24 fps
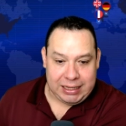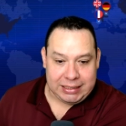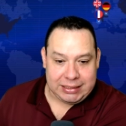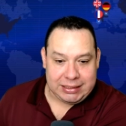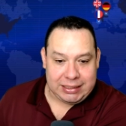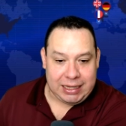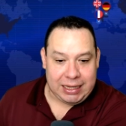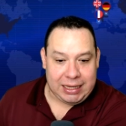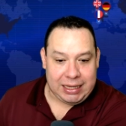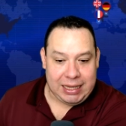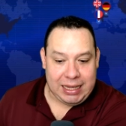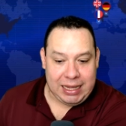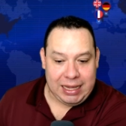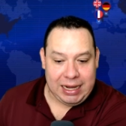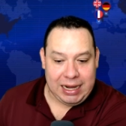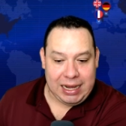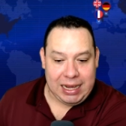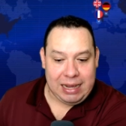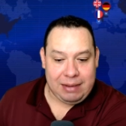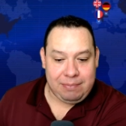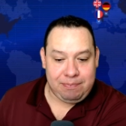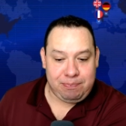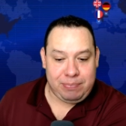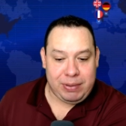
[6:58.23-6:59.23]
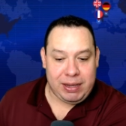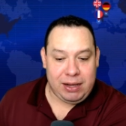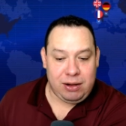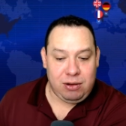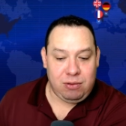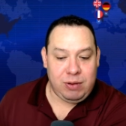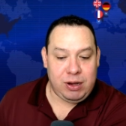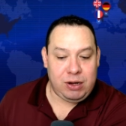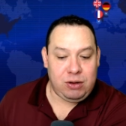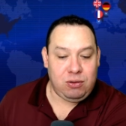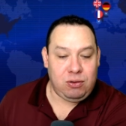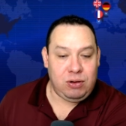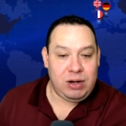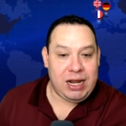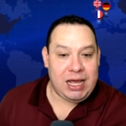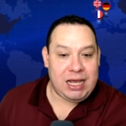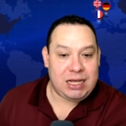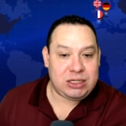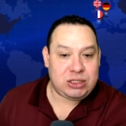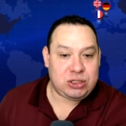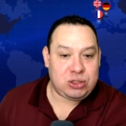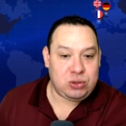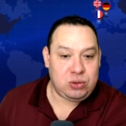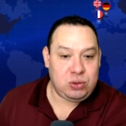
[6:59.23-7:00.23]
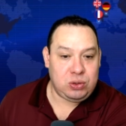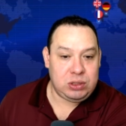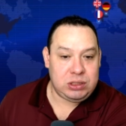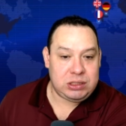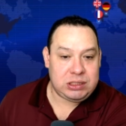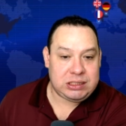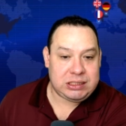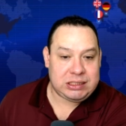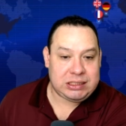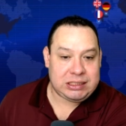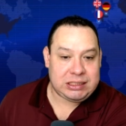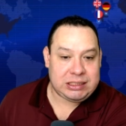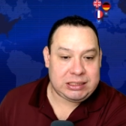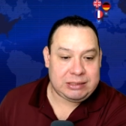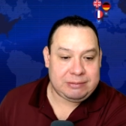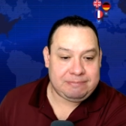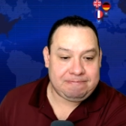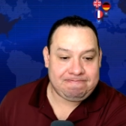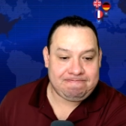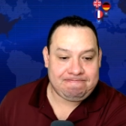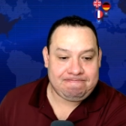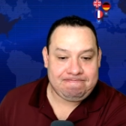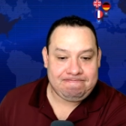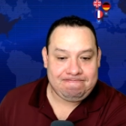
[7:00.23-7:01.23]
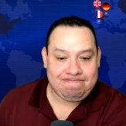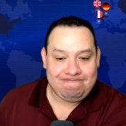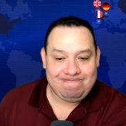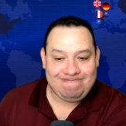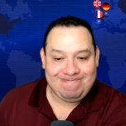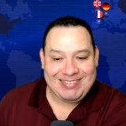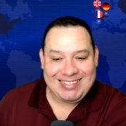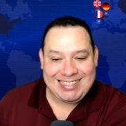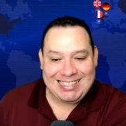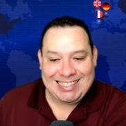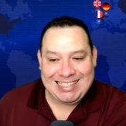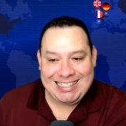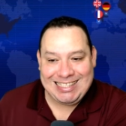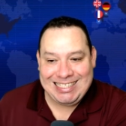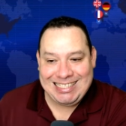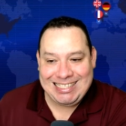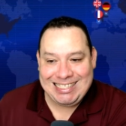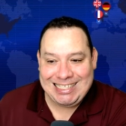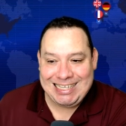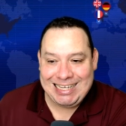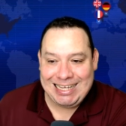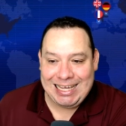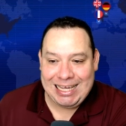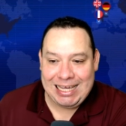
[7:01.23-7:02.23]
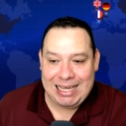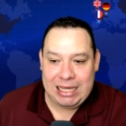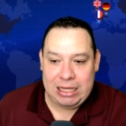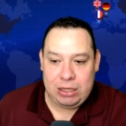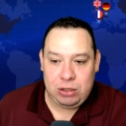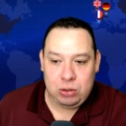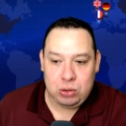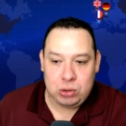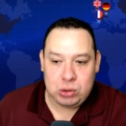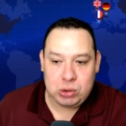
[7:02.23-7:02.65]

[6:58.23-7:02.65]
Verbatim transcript: que llegan, pero bueno, la Schulz dice que ellos